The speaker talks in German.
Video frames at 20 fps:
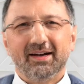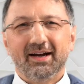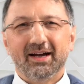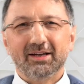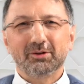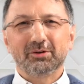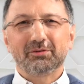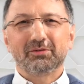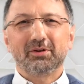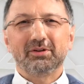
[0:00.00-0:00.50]

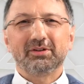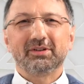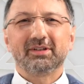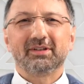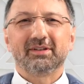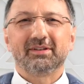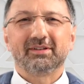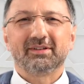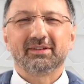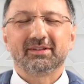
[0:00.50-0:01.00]
Hallo
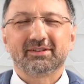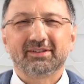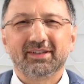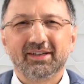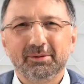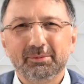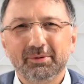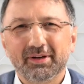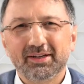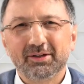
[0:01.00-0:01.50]
Freunde,
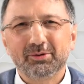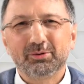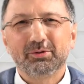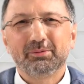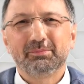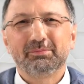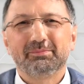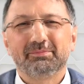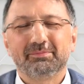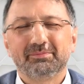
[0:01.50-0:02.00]
Assalamu
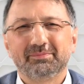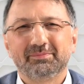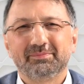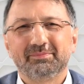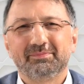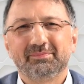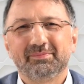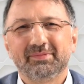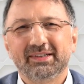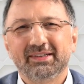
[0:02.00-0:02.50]
alaikum.
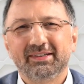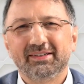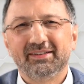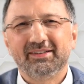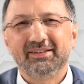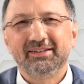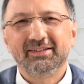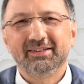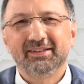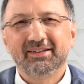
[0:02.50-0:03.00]

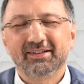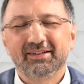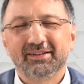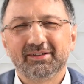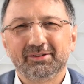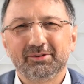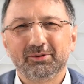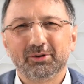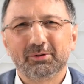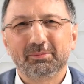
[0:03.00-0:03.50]

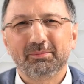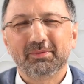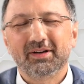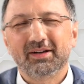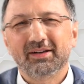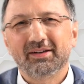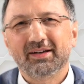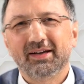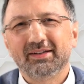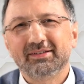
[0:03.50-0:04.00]
Hier
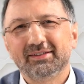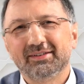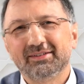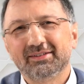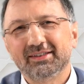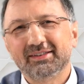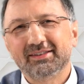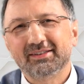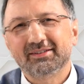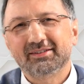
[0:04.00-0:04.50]
nochmal ein
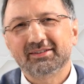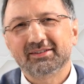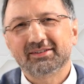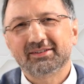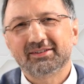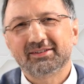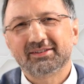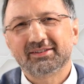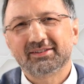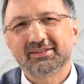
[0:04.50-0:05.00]

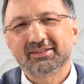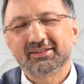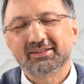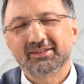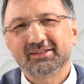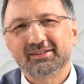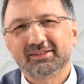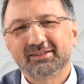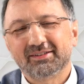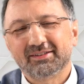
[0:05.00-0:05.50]
gesegnetes,
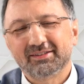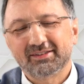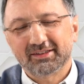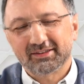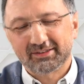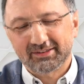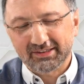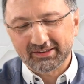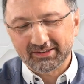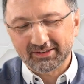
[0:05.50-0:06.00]
äh,
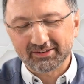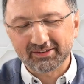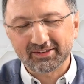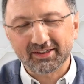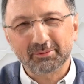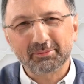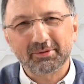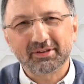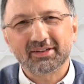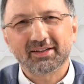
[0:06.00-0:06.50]
gesegneten
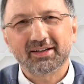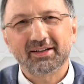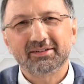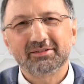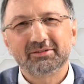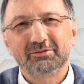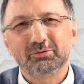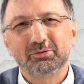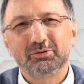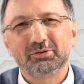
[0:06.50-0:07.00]

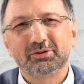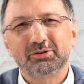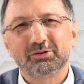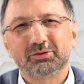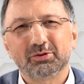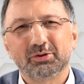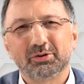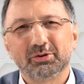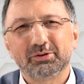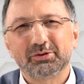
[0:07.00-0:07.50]
Ramadan wünsche
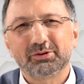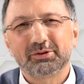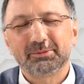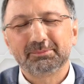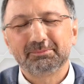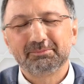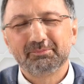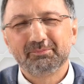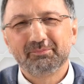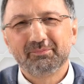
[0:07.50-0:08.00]
ich euch.
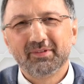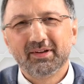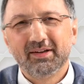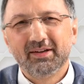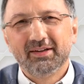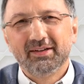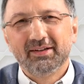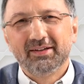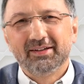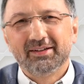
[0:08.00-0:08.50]

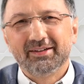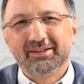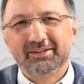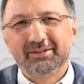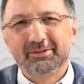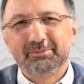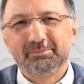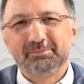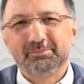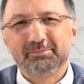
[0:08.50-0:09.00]

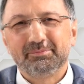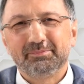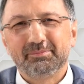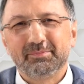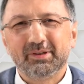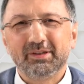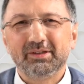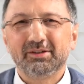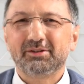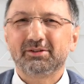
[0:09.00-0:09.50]
Ähm,
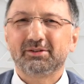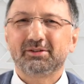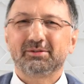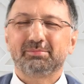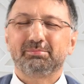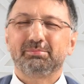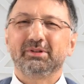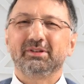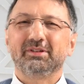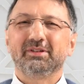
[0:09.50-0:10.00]

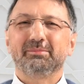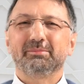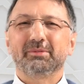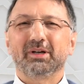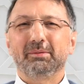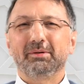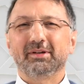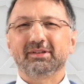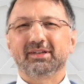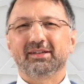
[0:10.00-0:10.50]
ich bin im
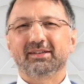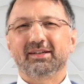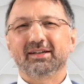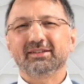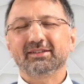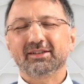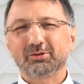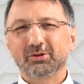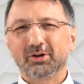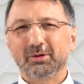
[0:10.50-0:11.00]
Ramadan
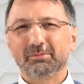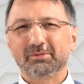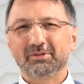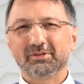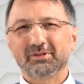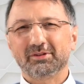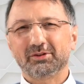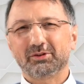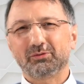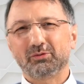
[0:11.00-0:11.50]

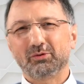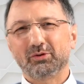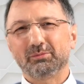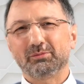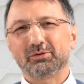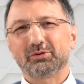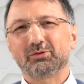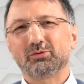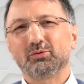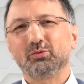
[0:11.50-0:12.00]
angekommen, ich fühle
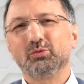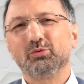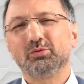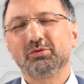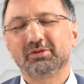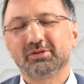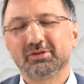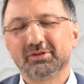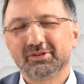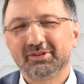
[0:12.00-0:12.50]
mich
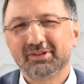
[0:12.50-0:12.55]
gut.